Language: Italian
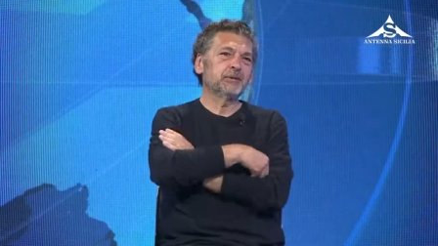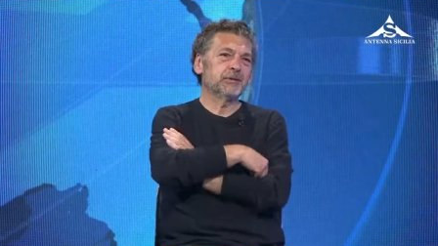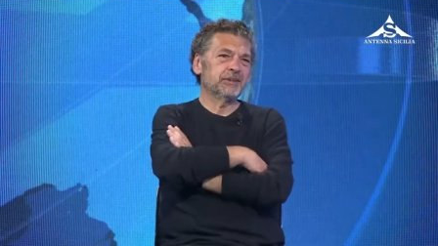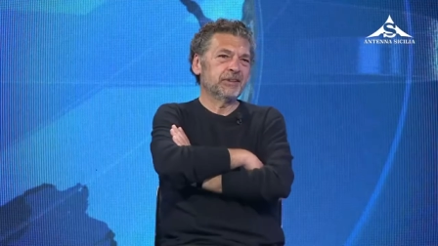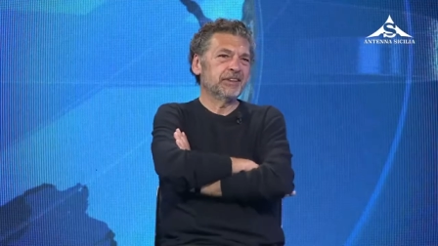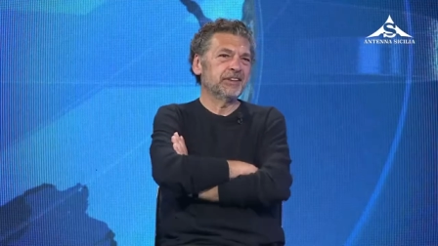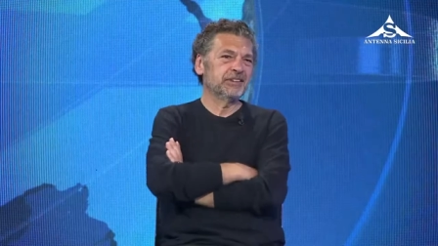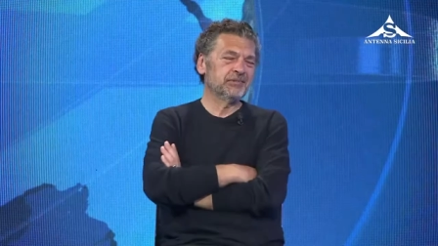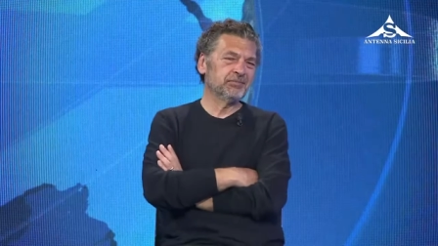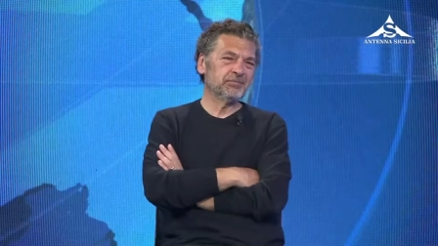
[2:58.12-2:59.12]
questo
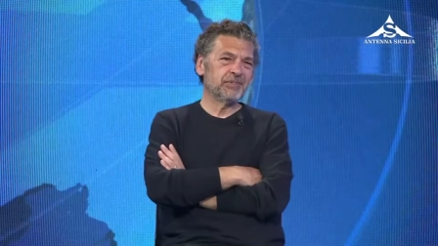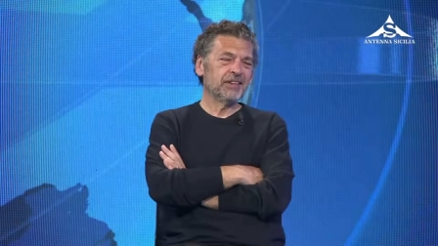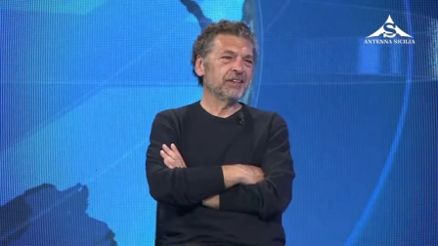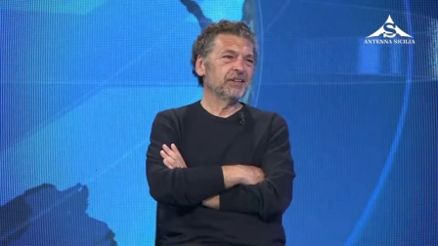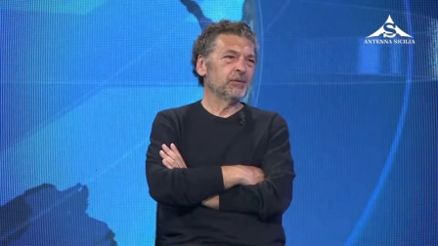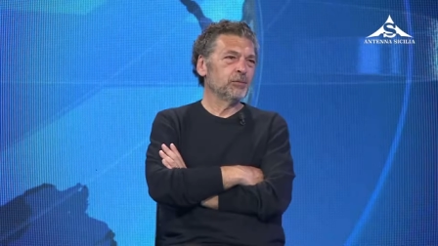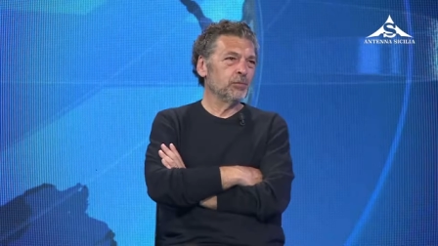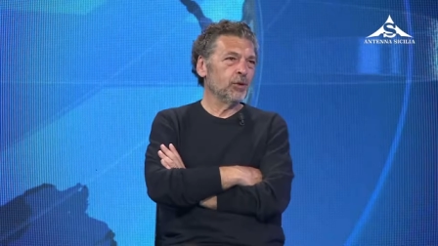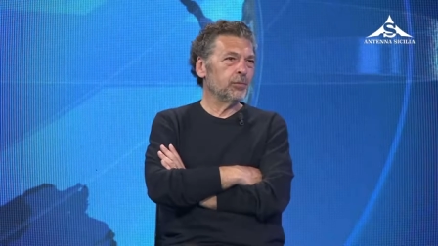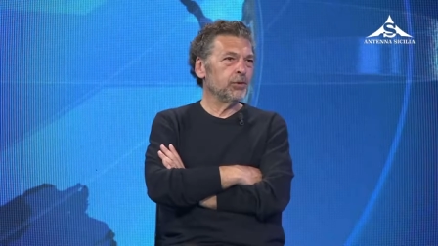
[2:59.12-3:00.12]
è
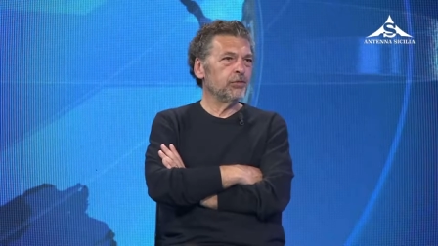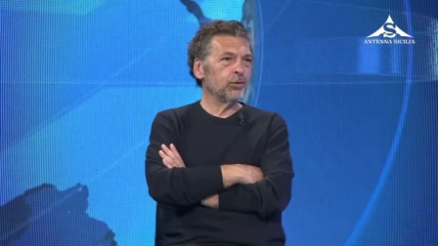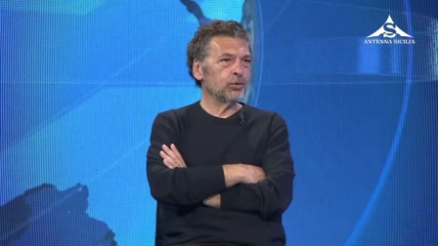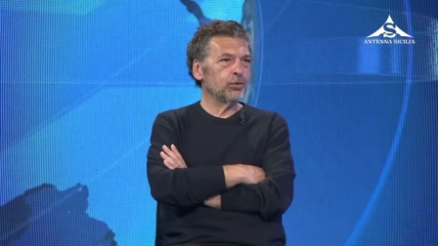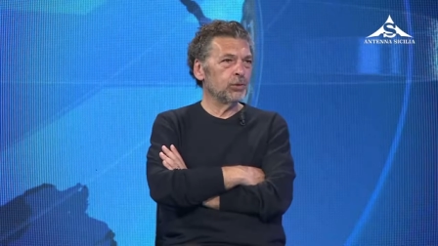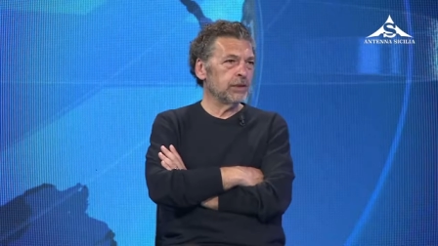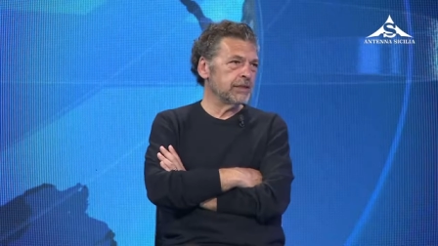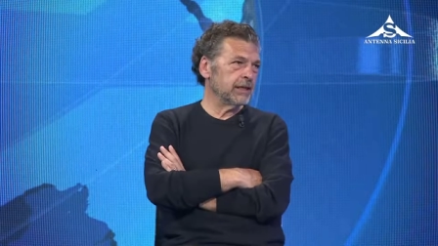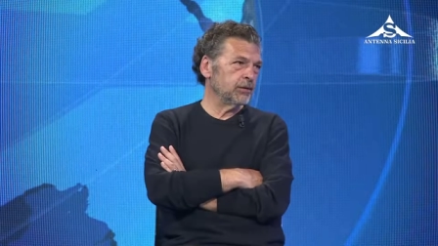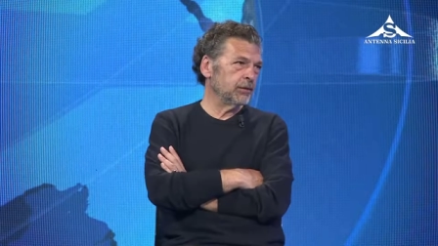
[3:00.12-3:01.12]
un colpo di fortuna è
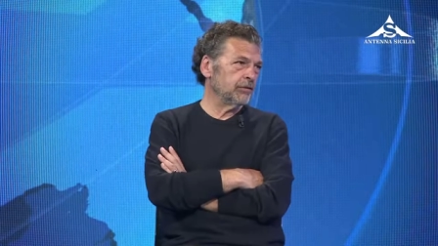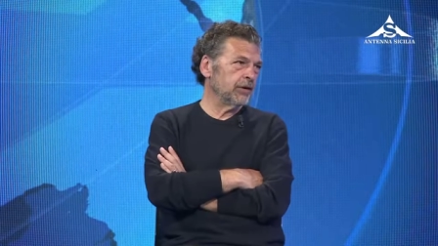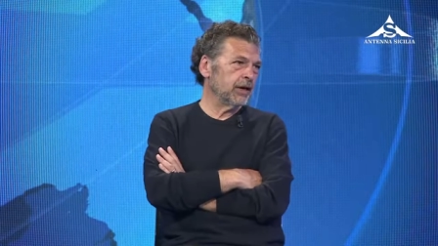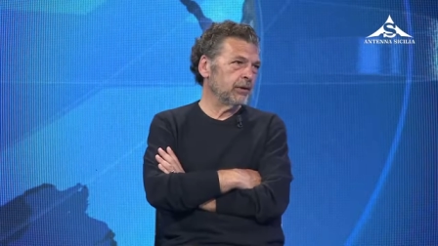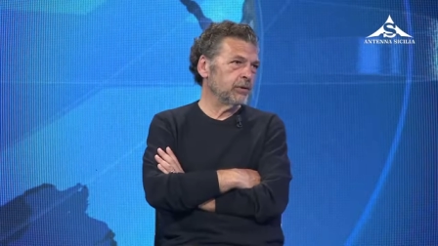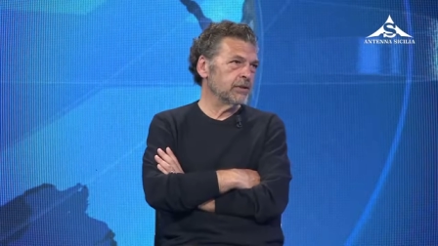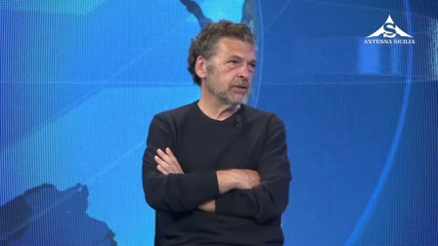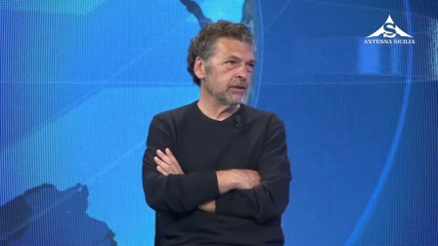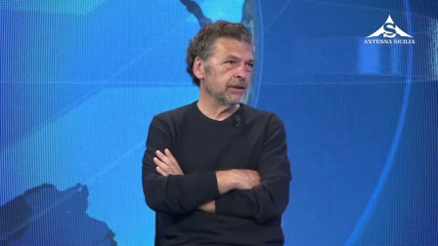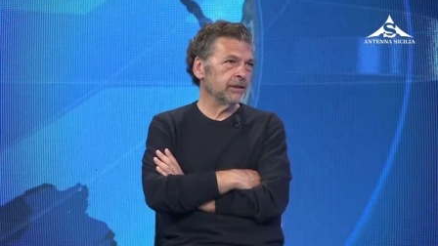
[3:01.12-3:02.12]
stato fare
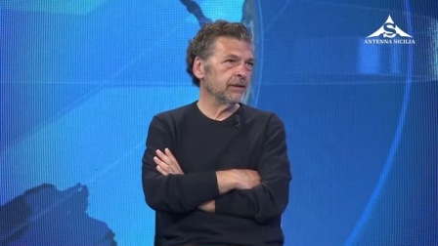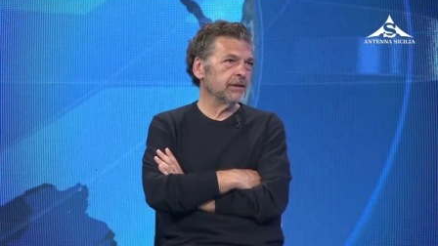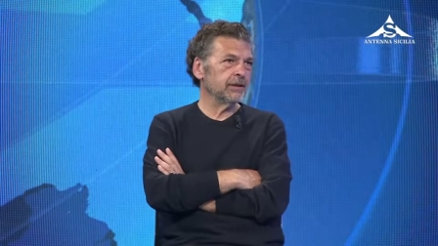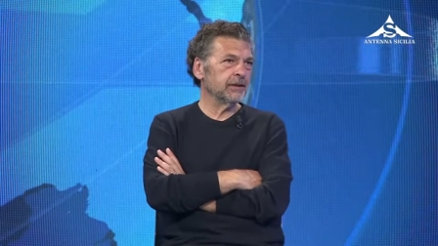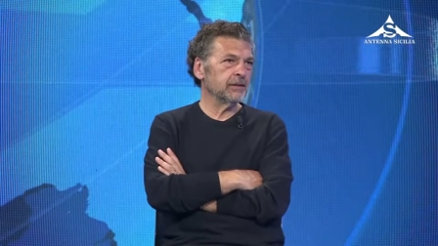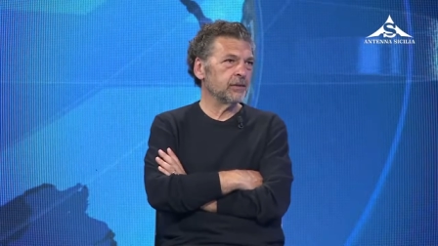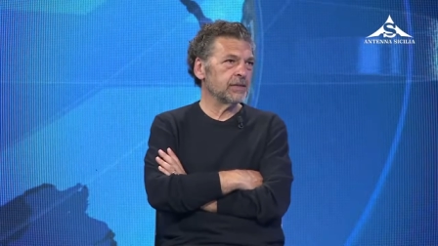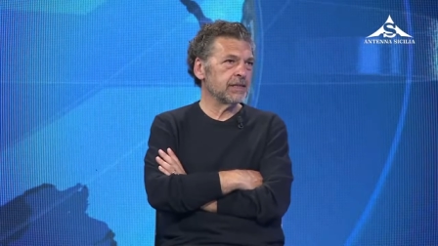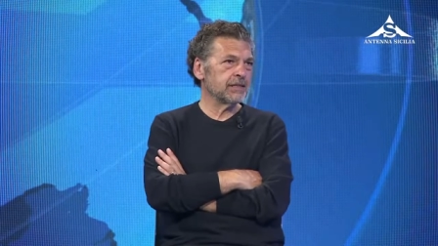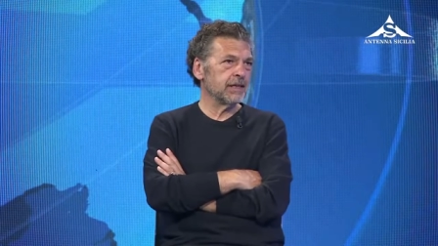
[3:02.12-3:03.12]
questa,
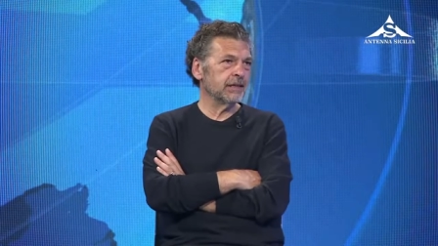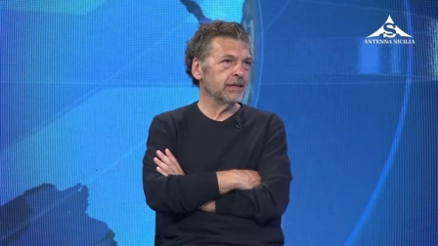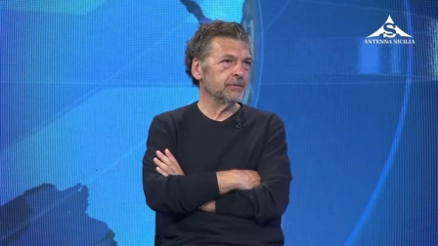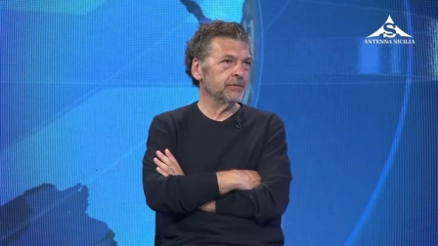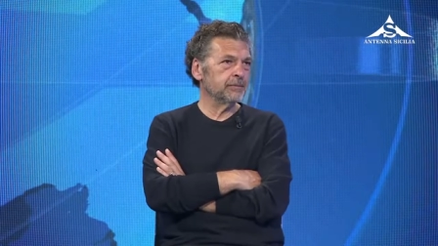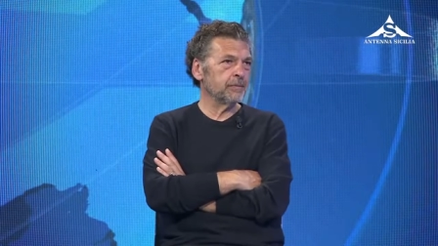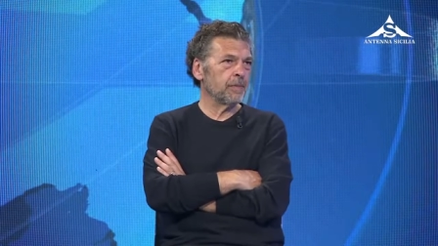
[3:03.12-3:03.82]
questa serie. Vabbè,